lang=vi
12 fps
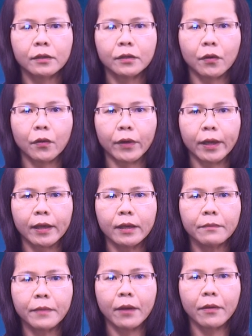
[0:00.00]
ngụ ý
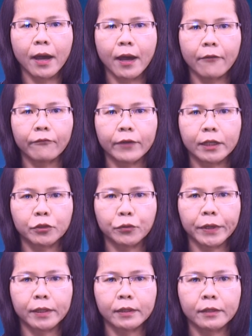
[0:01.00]
bao hàm việc
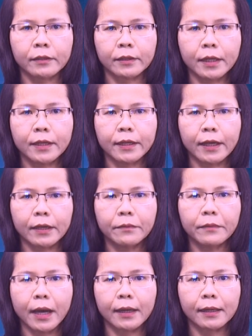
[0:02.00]
truyền thừa kinh điển
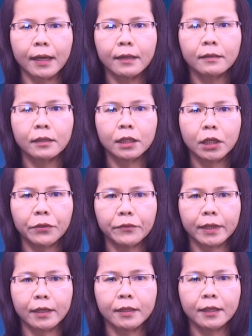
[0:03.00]
bằng cách lưu
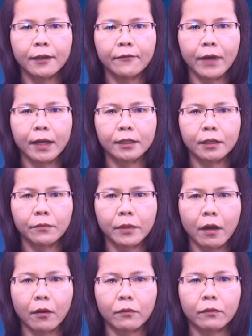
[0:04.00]
giữ kinh văn trong
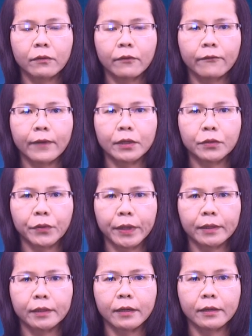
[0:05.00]
đầu và
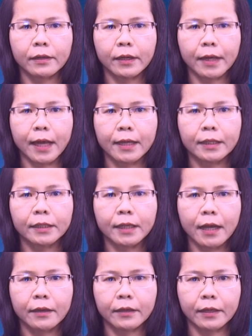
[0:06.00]
truyền từ người này
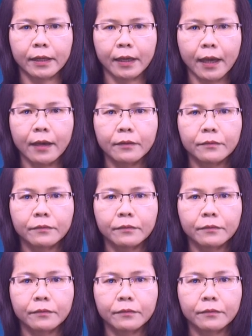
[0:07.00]
sang người khác.